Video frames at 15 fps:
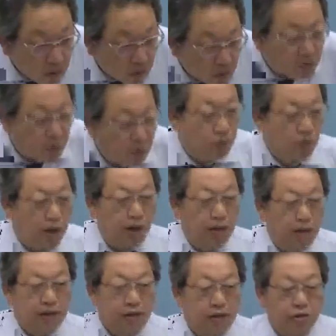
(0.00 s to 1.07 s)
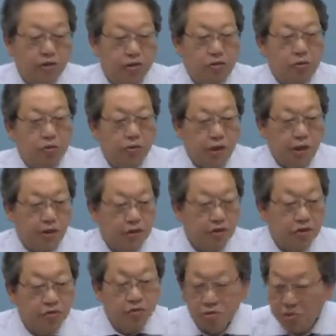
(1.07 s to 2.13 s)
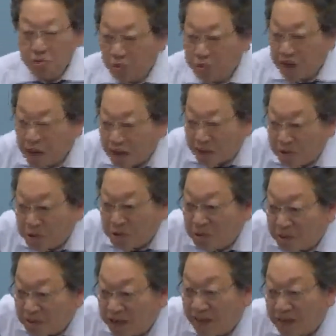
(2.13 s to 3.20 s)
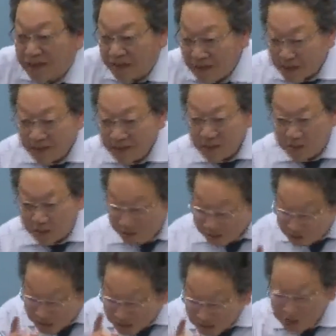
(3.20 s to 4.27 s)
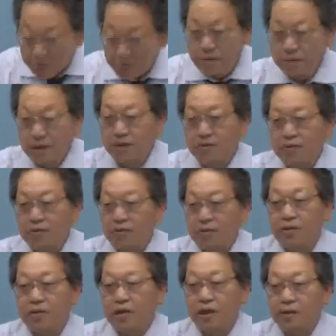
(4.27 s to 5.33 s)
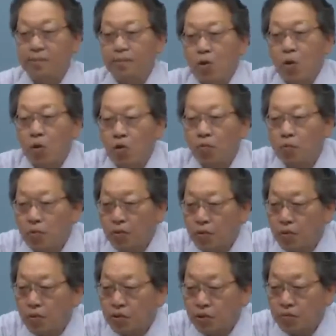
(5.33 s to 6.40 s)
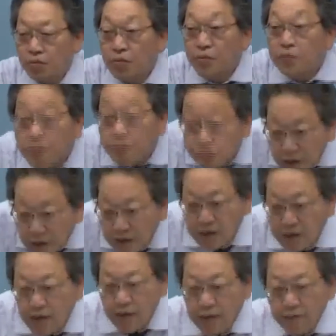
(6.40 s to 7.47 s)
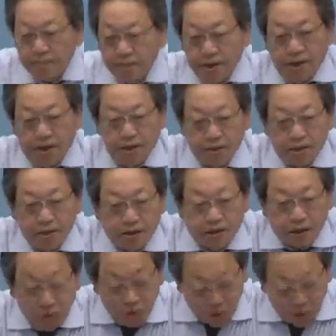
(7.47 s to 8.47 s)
ということは非常に重要なことなんでねそんなの知ってるよっていうふうに思うことも含んでですね、えー、しっかり